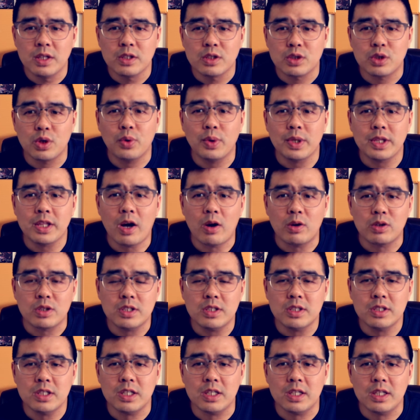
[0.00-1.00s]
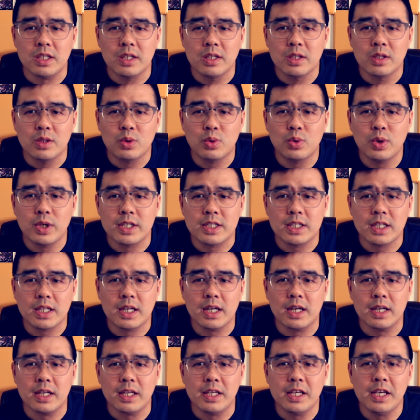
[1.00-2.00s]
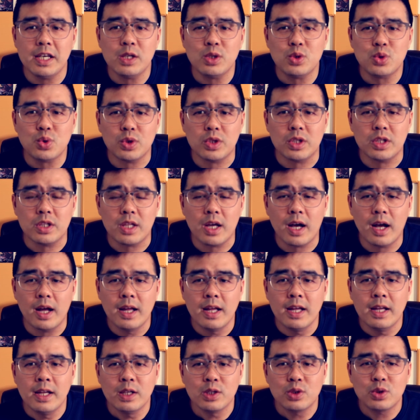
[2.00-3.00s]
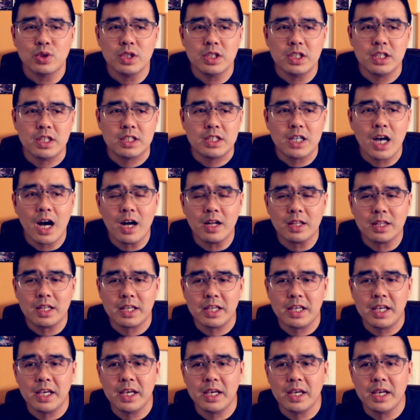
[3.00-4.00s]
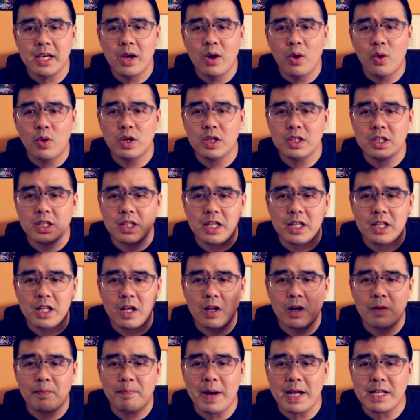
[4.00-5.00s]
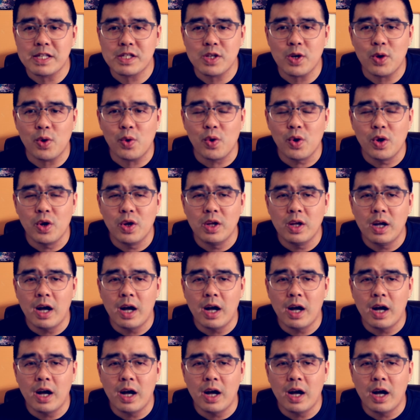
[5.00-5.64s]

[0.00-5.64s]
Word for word: 所以会导致你对这个音准的，就是你唱的音或者你听到了伴奏。